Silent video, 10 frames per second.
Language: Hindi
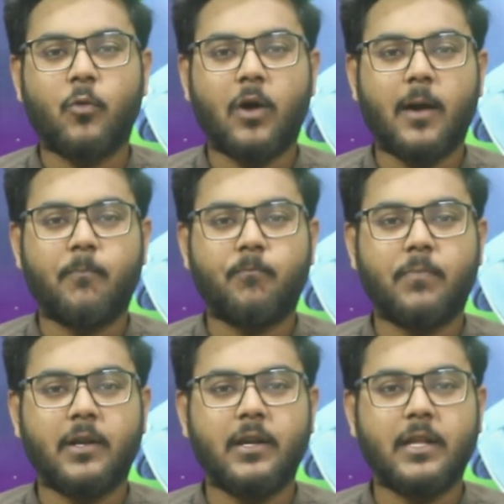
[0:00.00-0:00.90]
हुआ
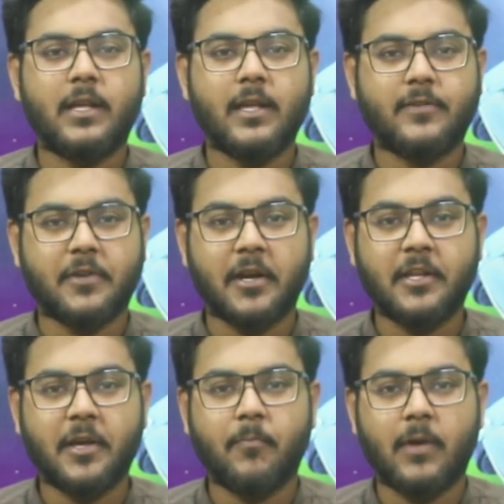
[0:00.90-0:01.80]
पिंडी के
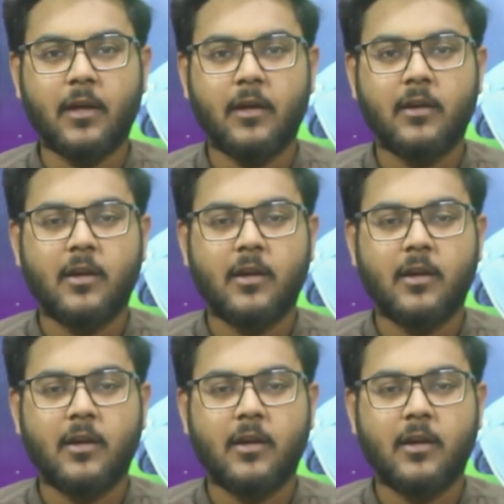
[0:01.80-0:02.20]
स्टेडियम में